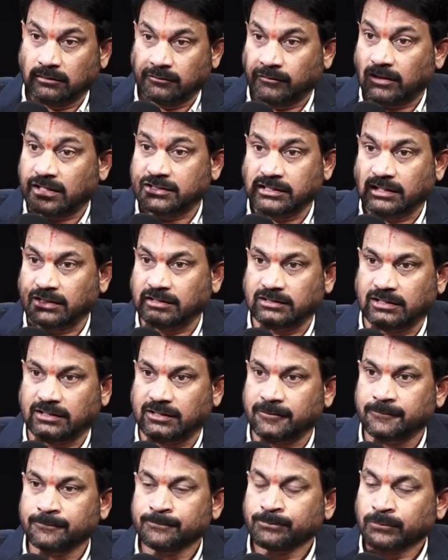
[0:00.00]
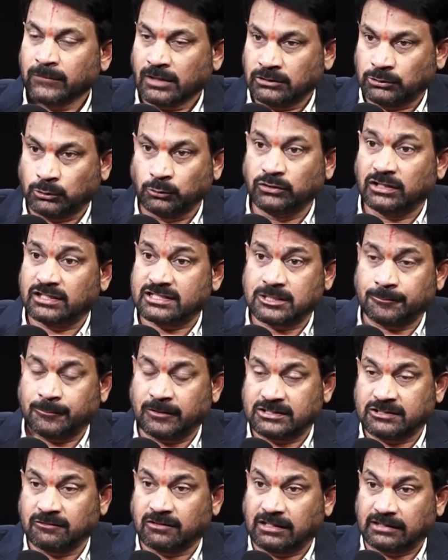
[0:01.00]
వారు జరిగిందండి టూ ఇయర్స్
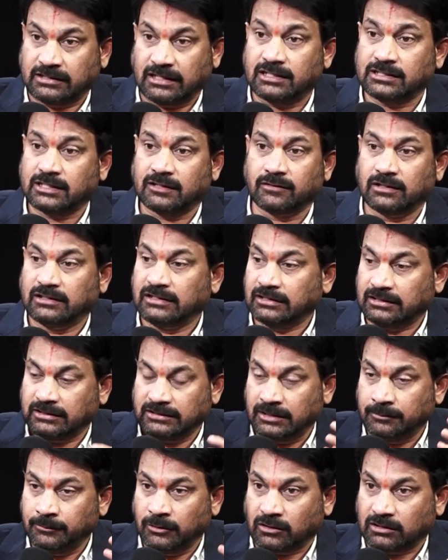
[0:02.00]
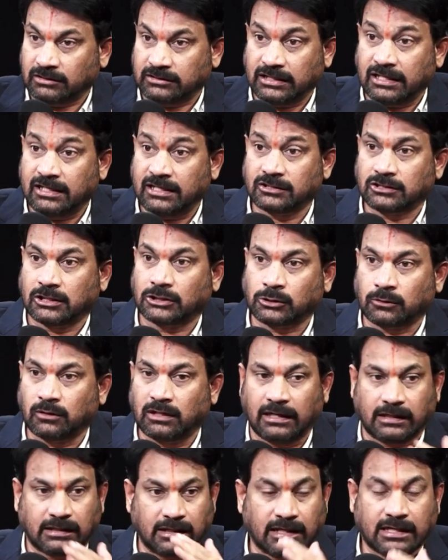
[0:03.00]
పాటు చివరికి టాటా వాళ్ళు ఇంకా ఈమె యొక్క దాడిని
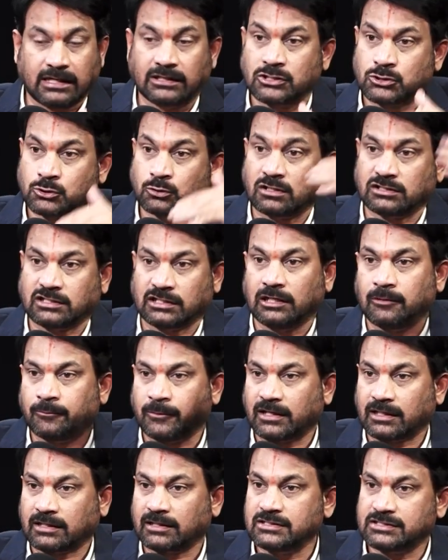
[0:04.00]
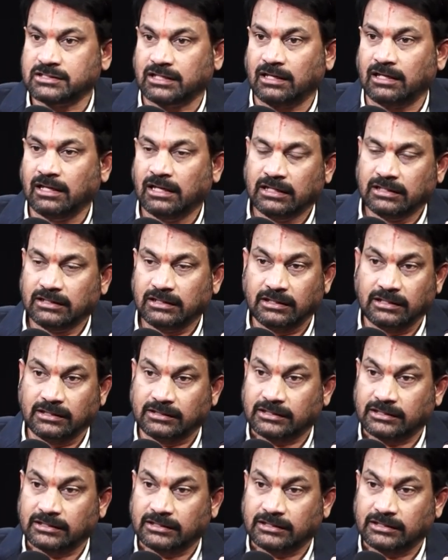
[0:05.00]
తట్టుకోలేక అక్కడిని సూరత్కి వెళ్ళిపోయారు అక్కడి నుంచి ఈ